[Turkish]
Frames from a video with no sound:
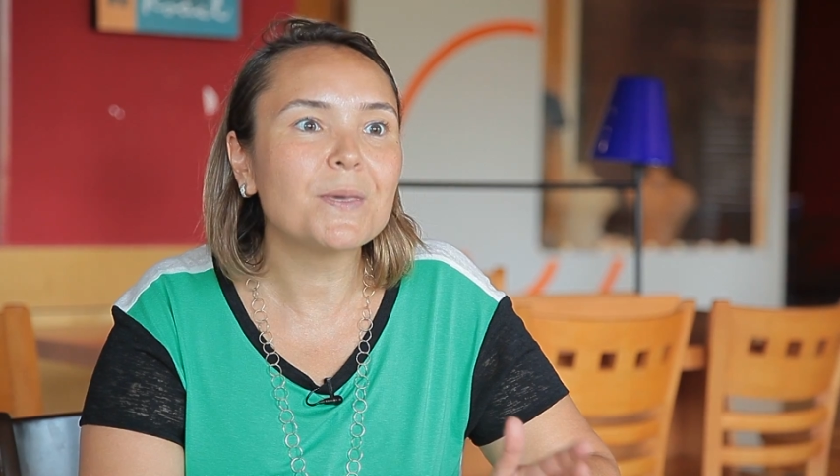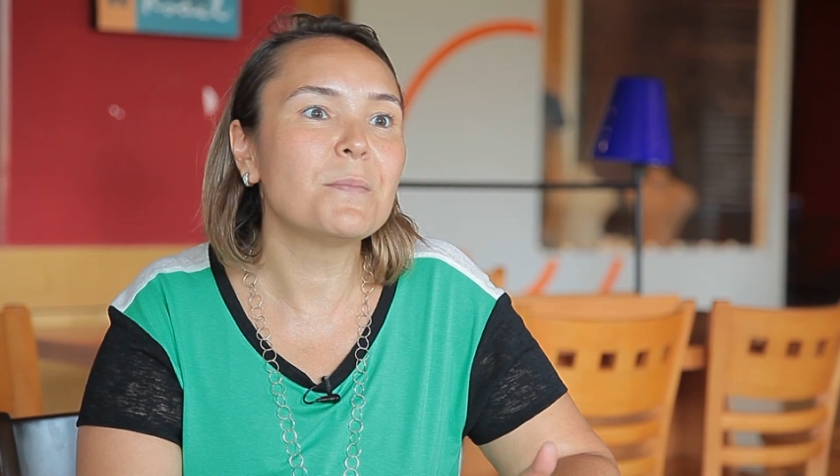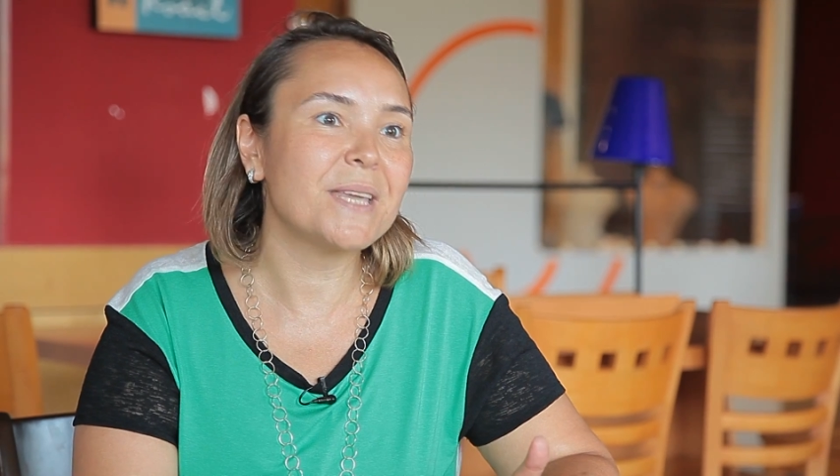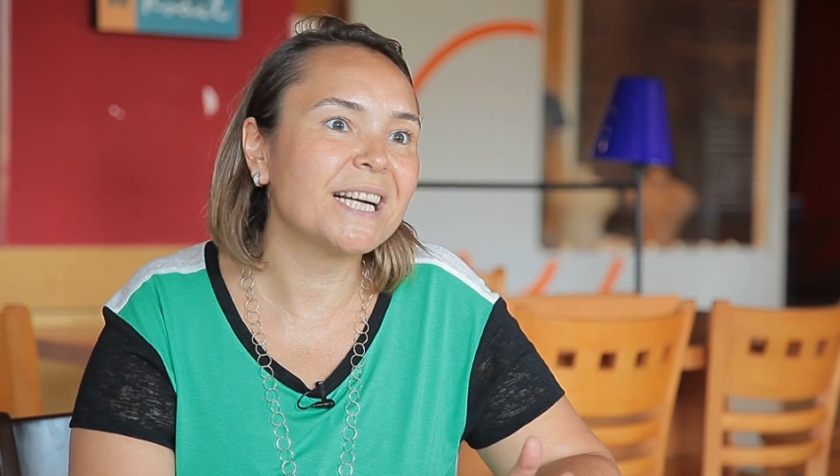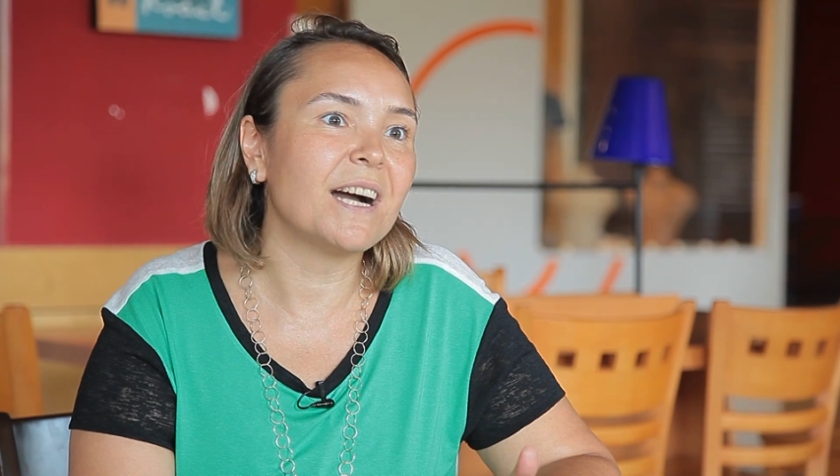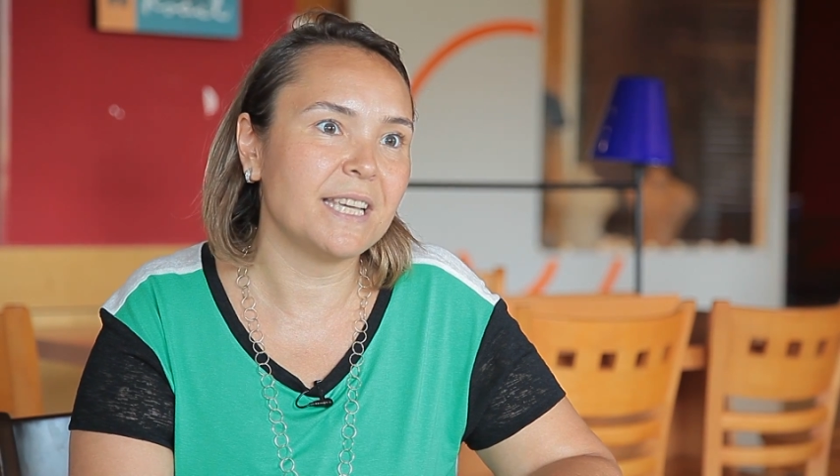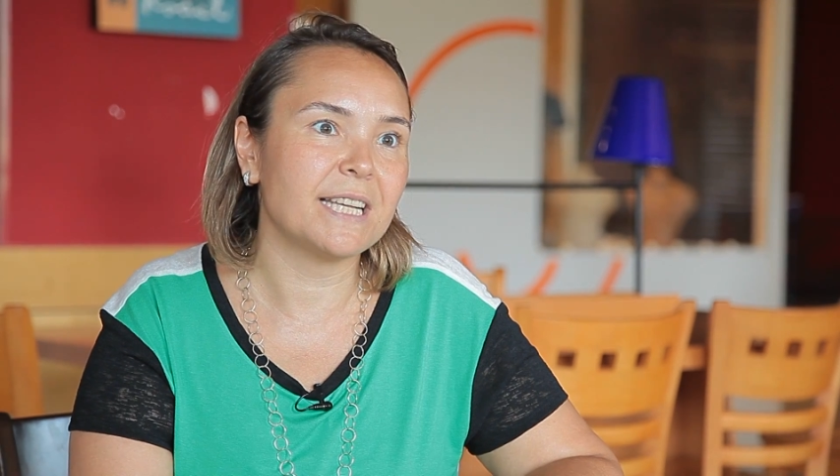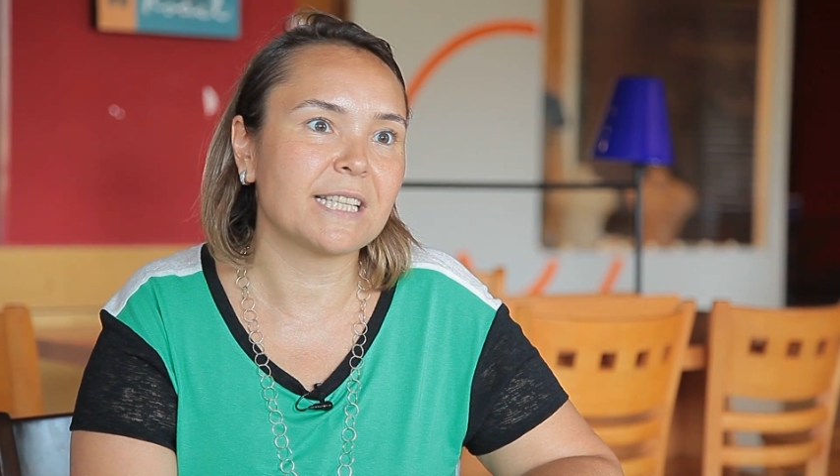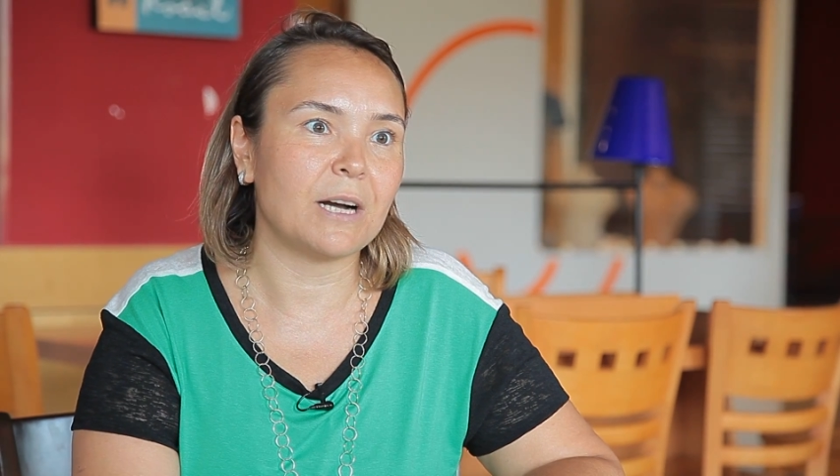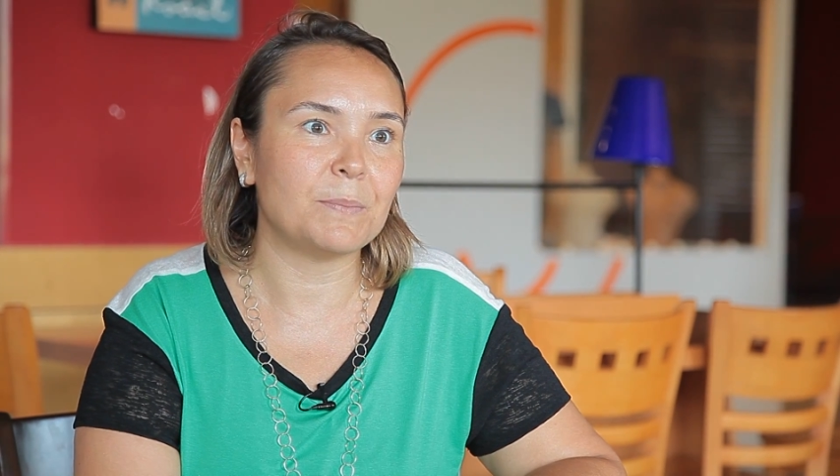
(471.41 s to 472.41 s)
Amerikan
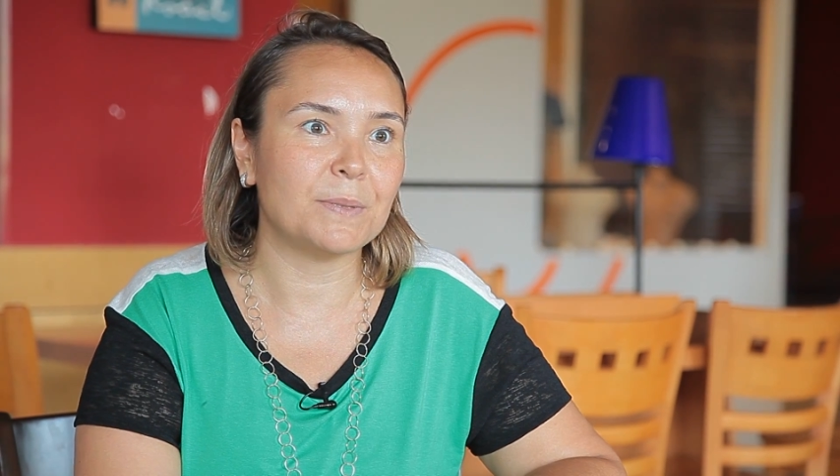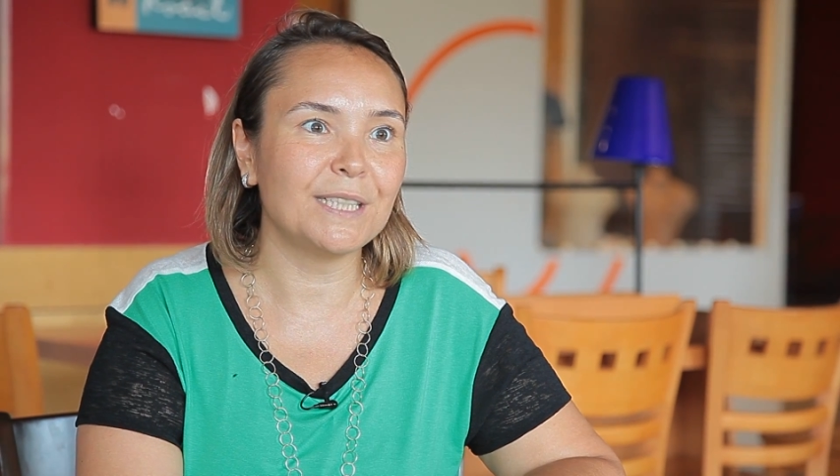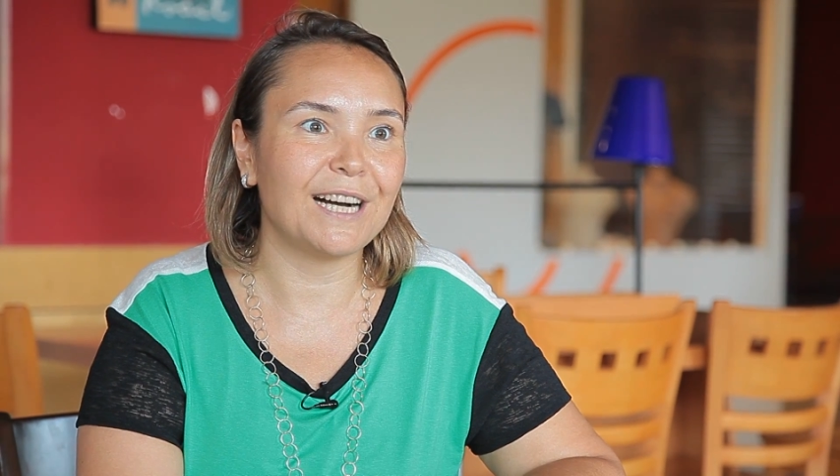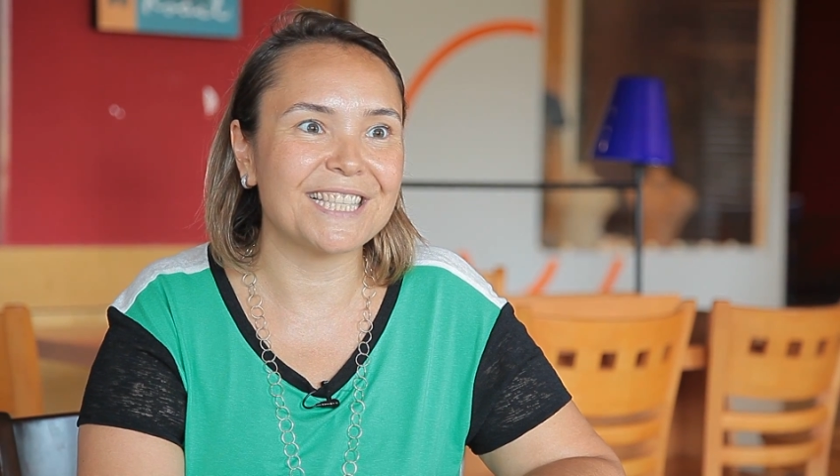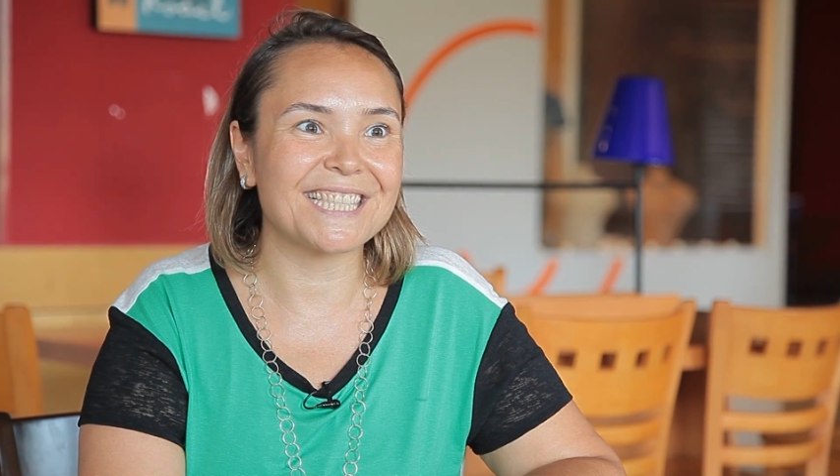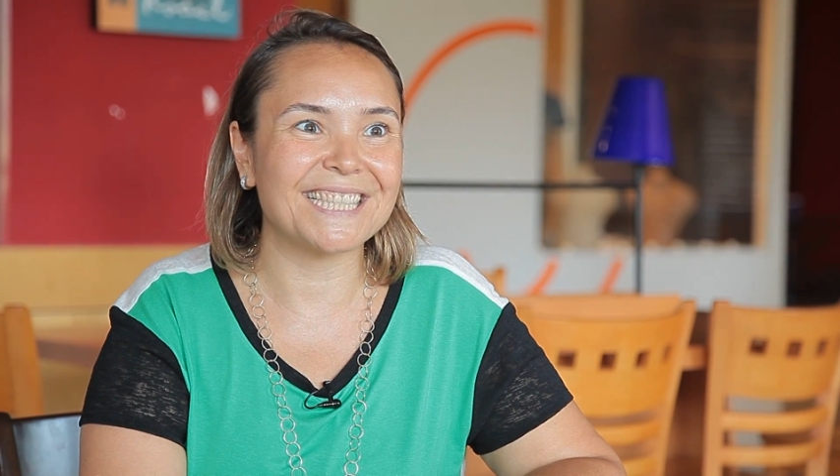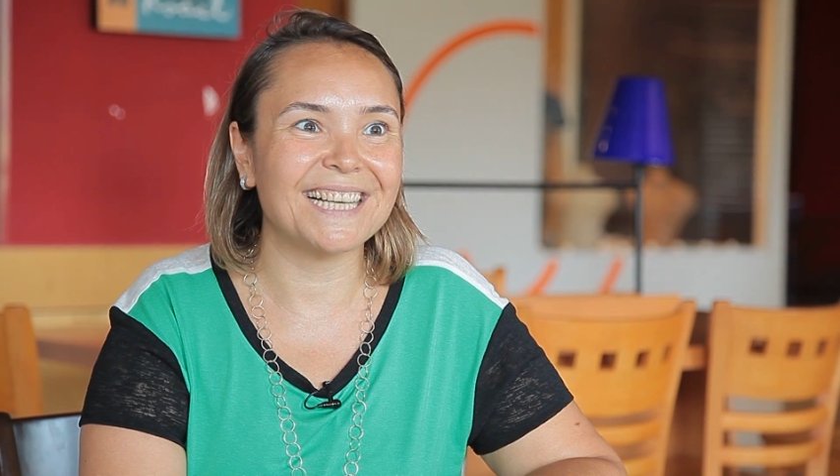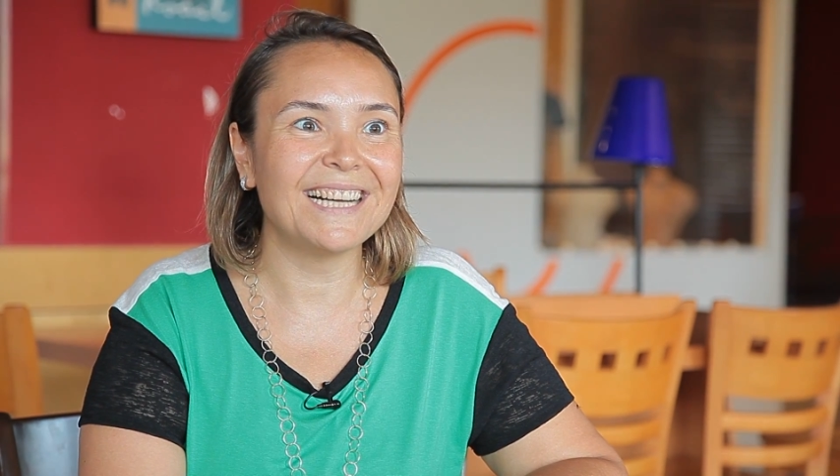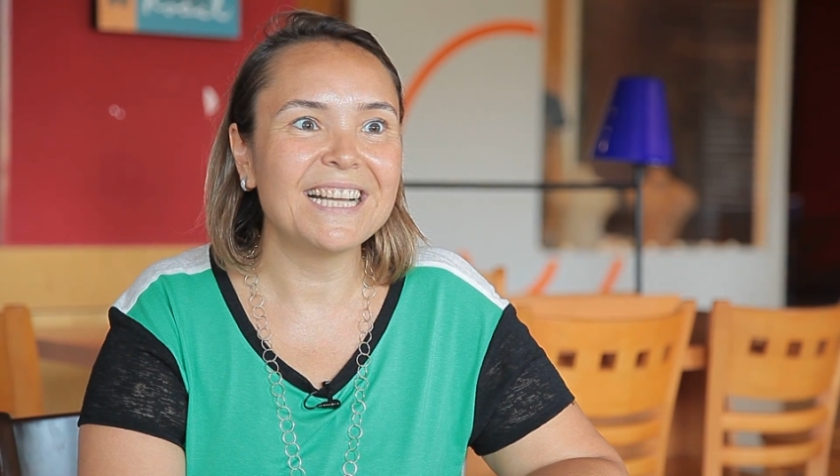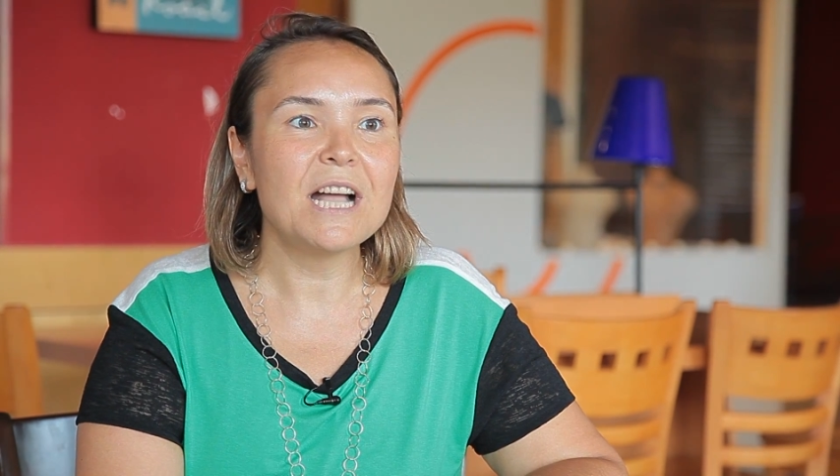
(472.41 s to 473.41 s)
yaz kampı aslında.